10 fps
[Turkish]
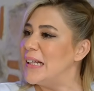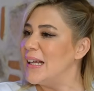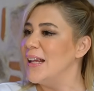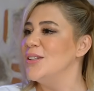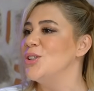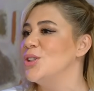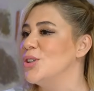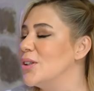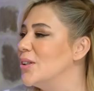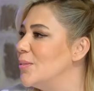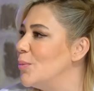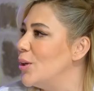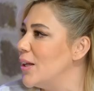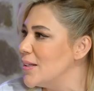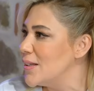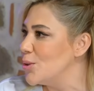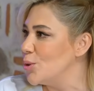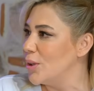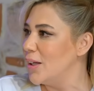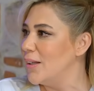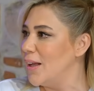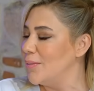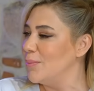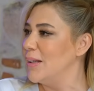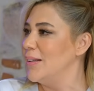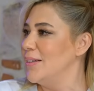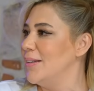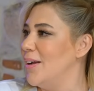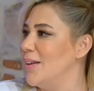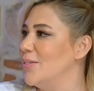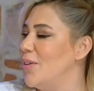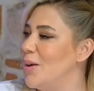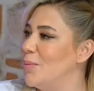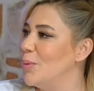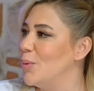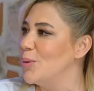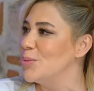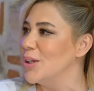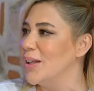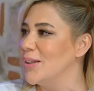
en şaşırdığın, böyle en seni şok eden bir anı var mı? Böyle bir şey